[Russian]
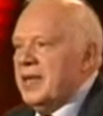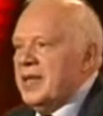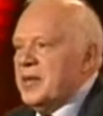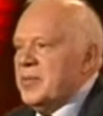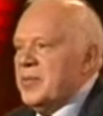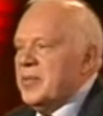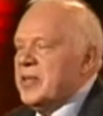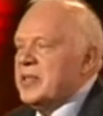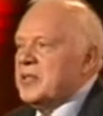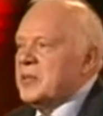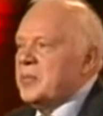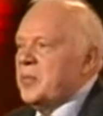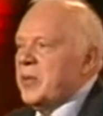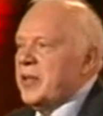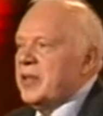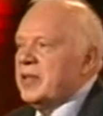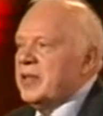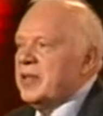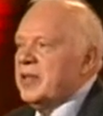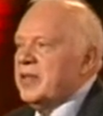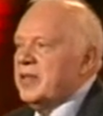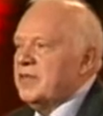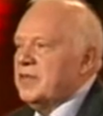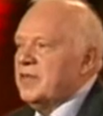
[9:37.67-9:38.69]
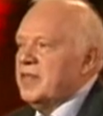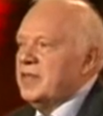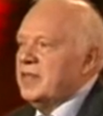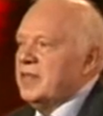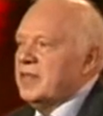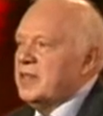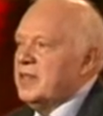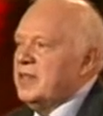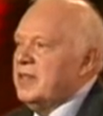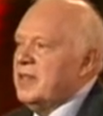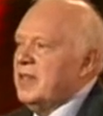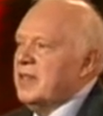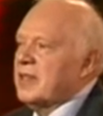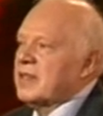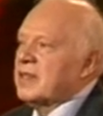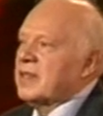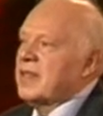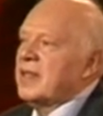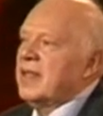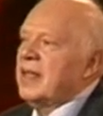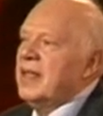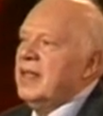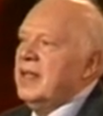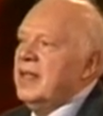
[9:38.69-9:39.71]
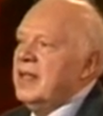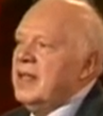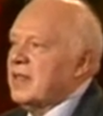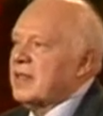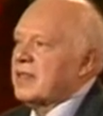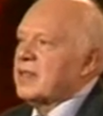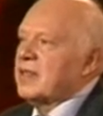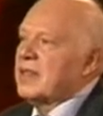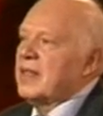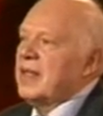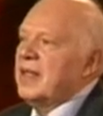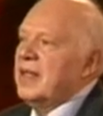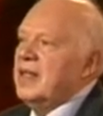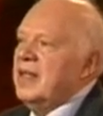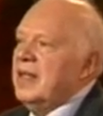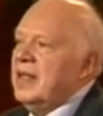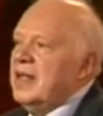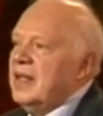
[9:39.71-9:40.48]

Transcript: беспрерывного текста. И не